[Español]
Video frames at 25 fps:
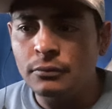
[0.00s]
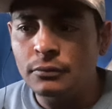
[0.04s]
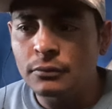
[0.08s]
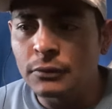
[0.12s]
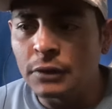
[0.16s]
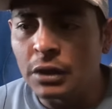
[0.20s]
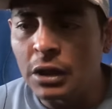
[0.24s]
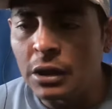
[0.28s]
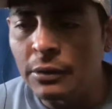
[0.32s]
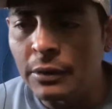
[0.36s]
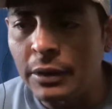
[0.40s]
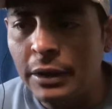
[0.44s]

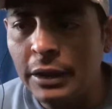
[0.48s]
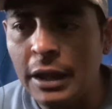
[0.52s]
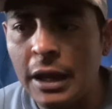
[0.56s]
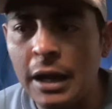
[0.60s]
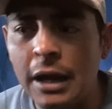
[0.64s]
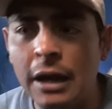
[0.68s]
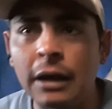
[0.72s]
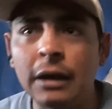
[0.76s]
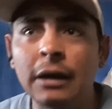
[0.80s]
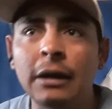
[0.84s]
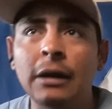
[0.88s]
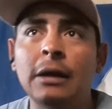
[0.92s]
de
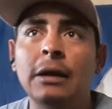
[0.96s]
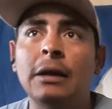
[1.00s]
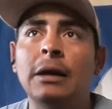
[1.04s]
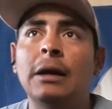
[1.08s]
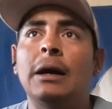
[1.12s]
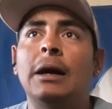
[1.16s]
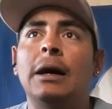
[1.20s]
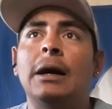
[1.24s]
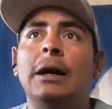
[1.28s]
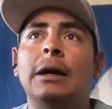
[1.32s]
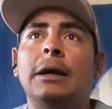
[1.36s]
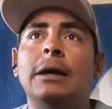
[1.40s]
verdad,
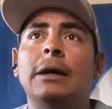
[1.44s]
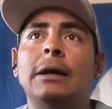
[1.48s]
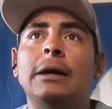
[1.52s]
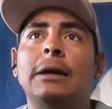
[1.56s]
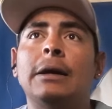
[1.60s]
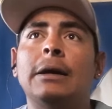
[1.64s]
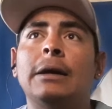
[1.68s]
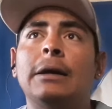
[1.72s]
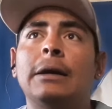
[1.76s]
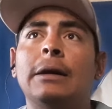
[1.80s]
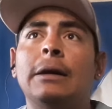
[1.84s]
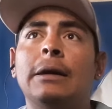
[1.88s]

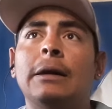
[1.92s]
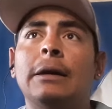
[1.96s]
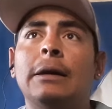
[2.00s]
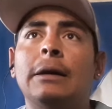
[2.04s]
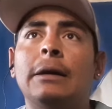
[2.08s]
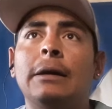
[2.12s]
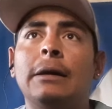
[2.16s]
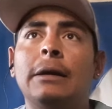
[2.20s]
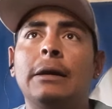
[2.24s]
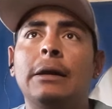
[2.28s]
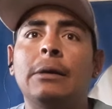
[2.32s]
eh,